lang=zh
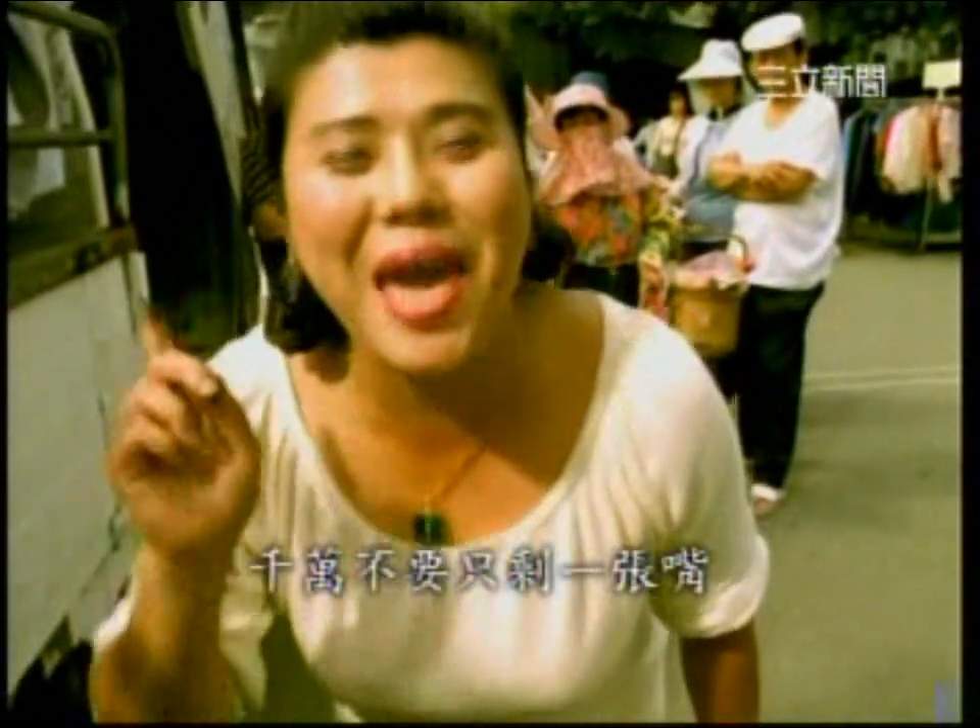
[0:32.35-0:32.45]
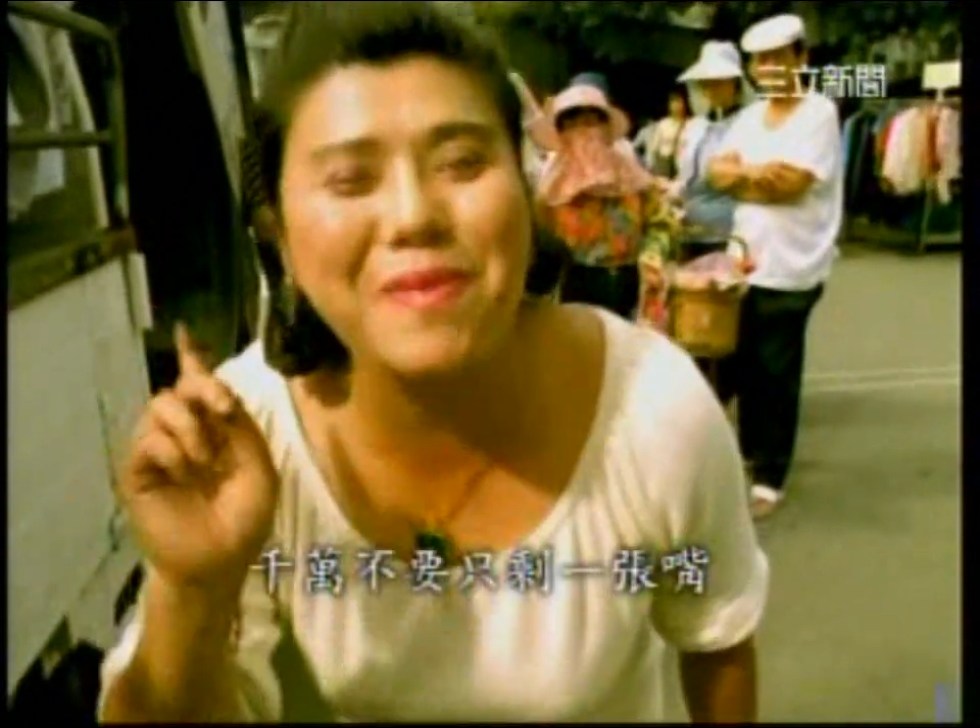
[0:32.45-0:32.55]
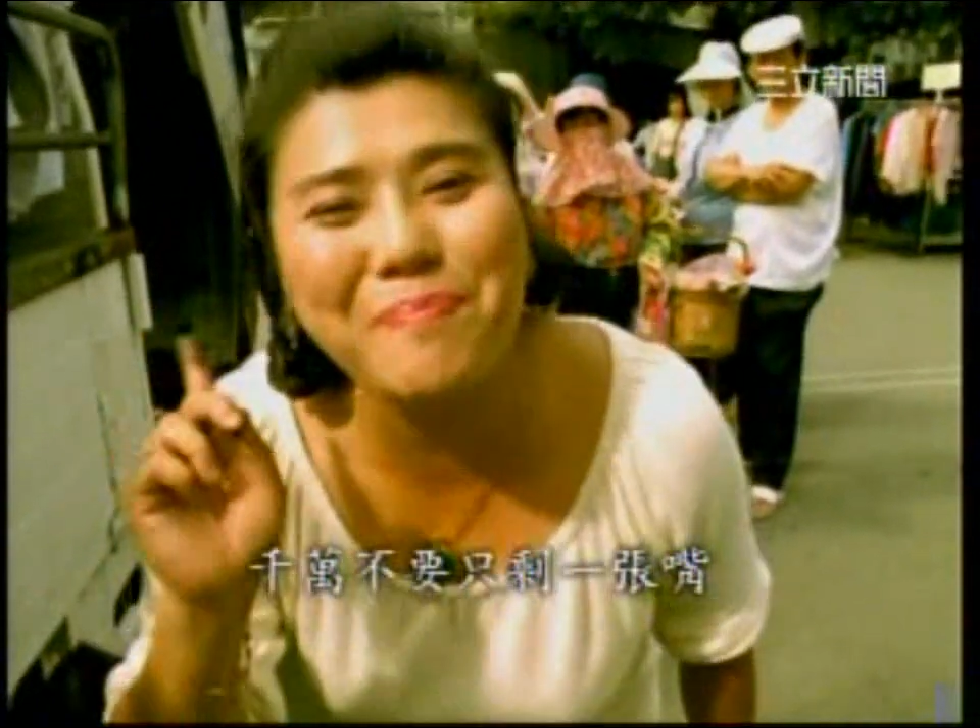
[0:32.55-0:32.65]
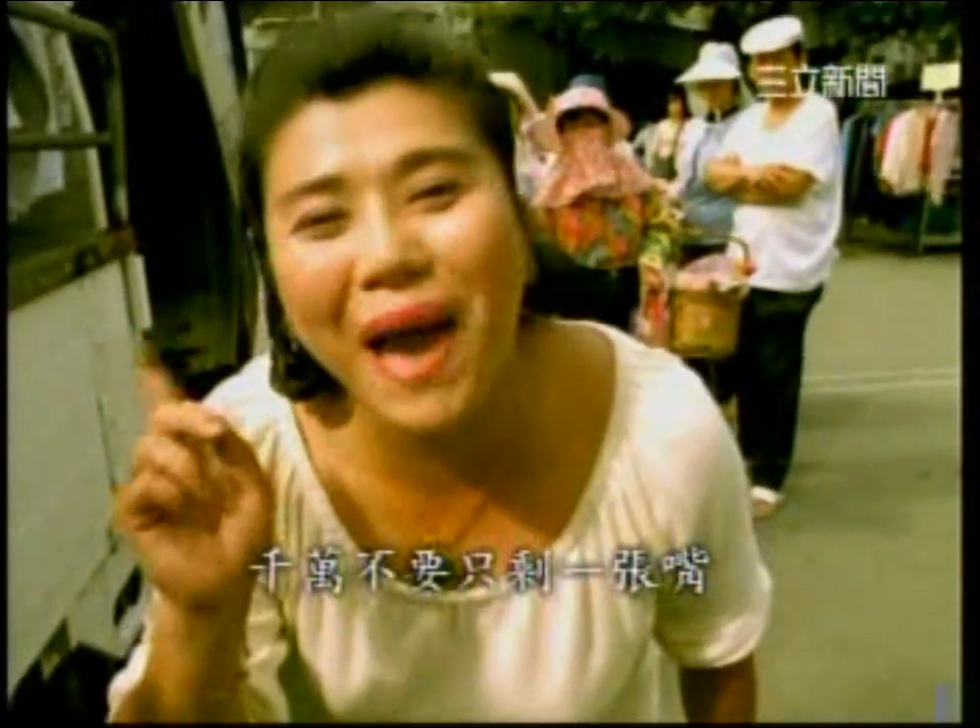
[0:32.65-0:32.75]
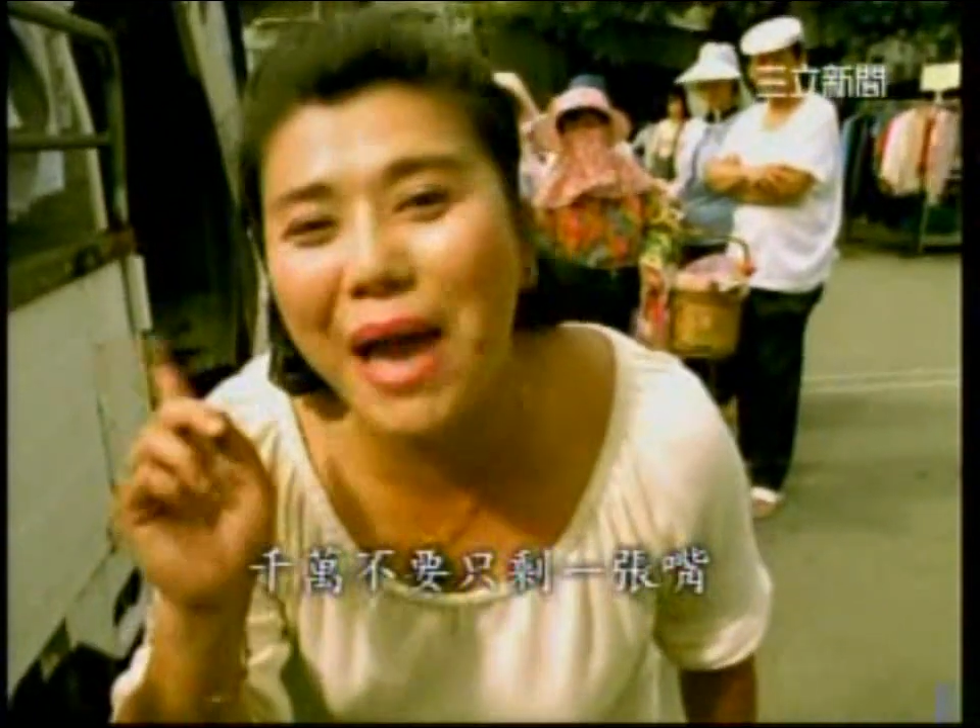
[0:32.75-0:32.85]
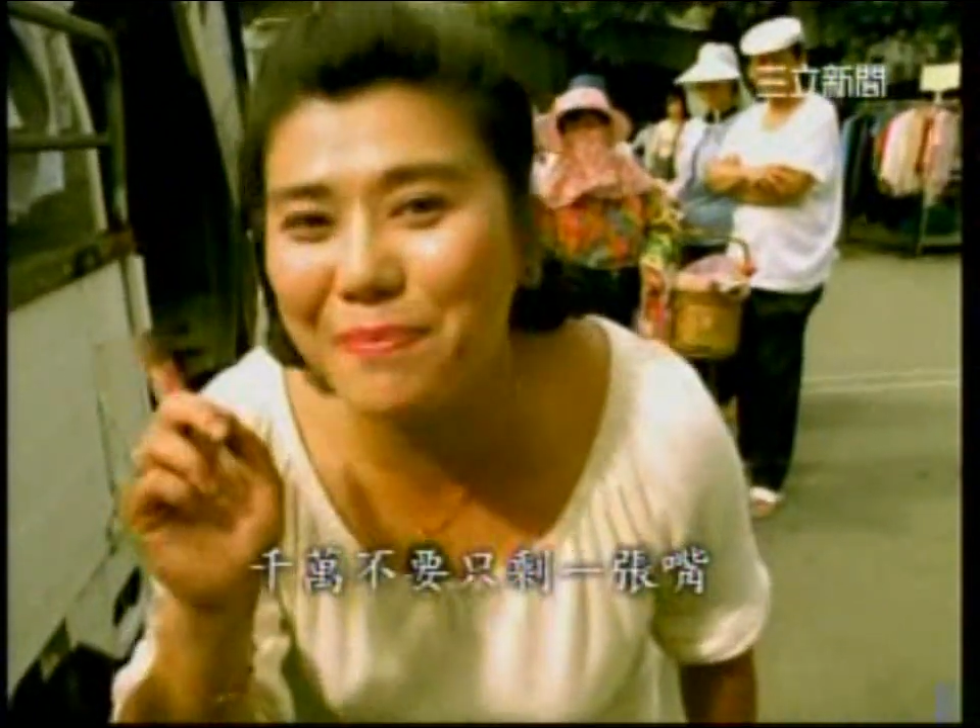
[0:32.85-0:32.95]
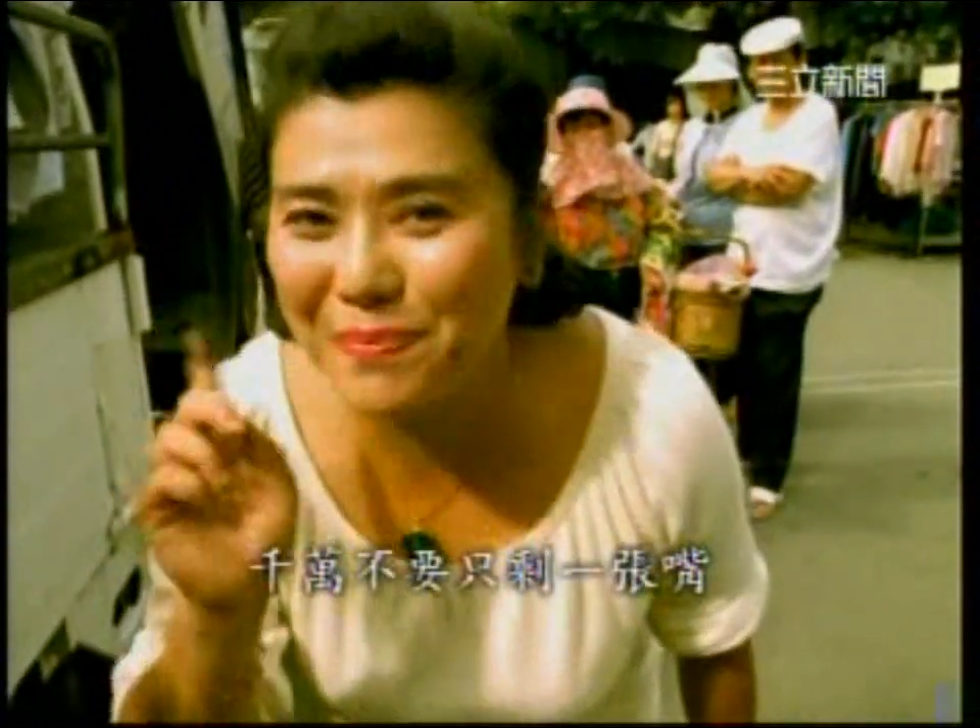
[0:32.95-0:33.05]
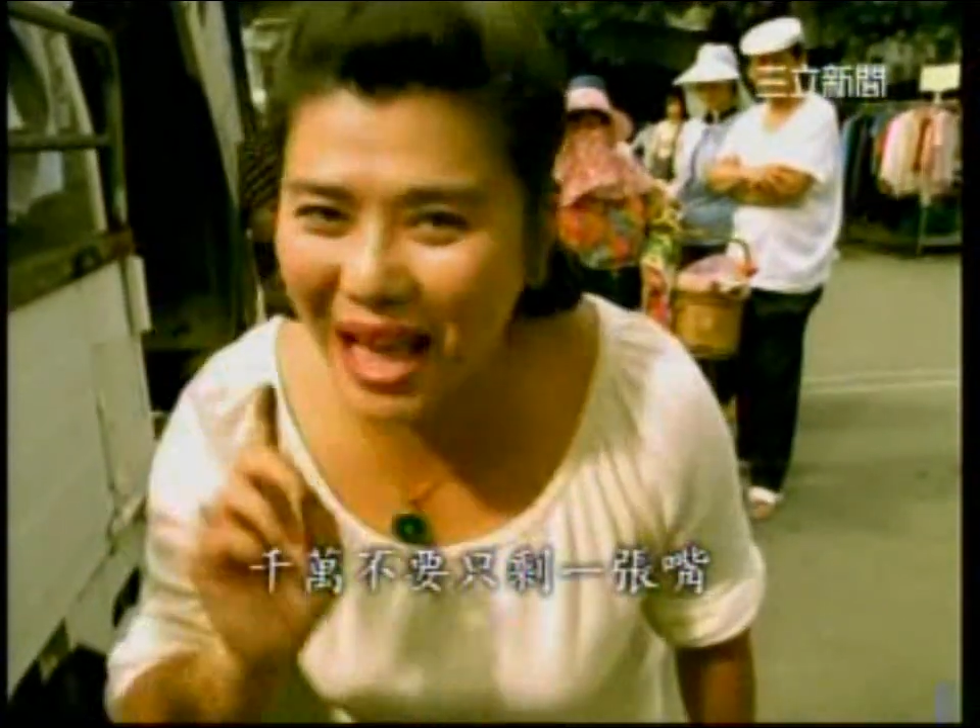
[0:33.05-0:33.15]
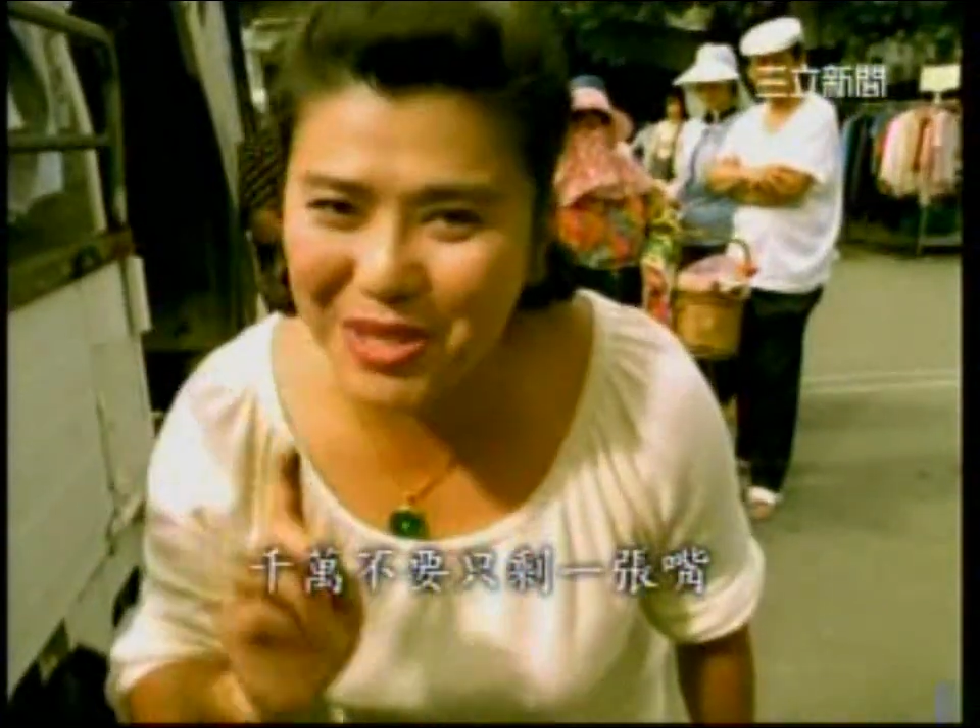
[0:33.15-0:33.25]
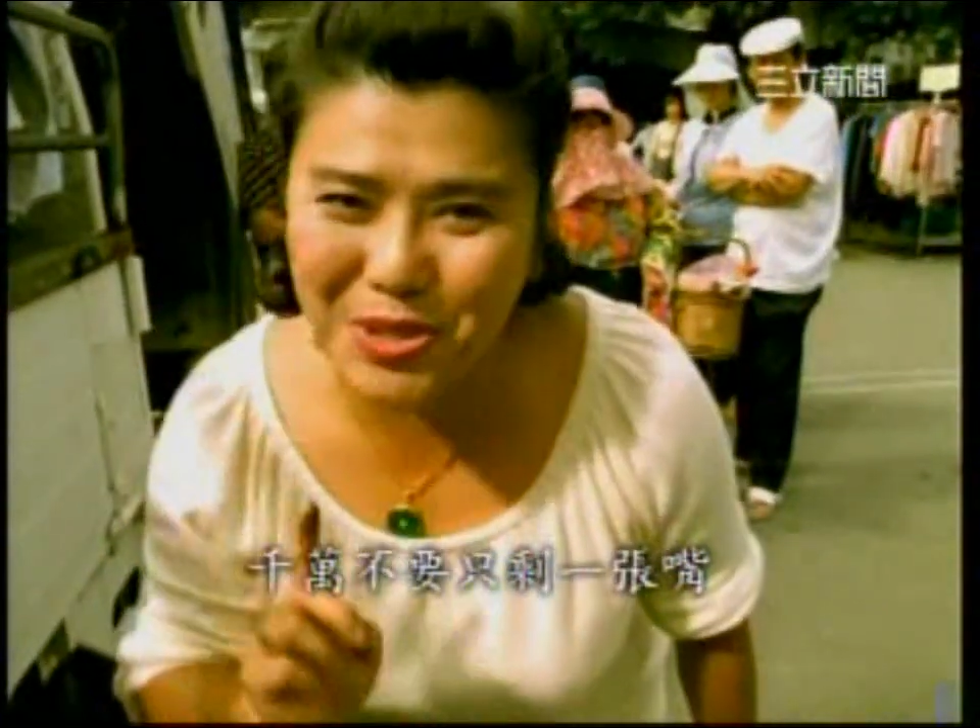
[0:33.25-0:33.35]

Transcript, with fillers: 千万